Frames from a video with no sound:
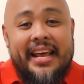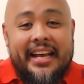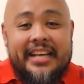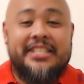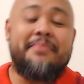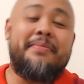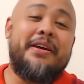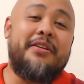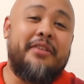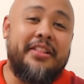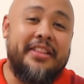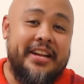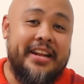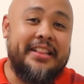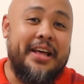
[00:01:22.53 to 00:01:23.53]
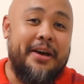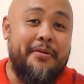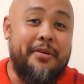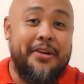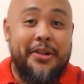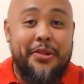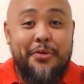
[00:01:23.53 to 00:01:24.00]
kasi meron kang
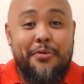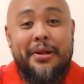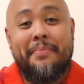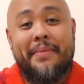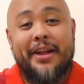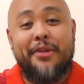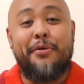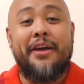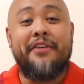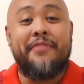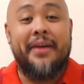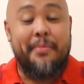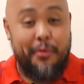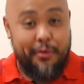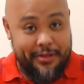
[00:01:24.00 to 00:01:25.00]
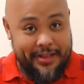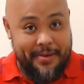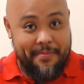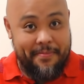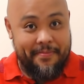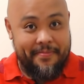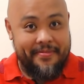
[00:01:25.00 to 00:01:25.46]
tinatawag na dual band wifi
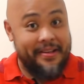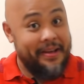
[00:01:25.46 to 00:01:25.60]
modem.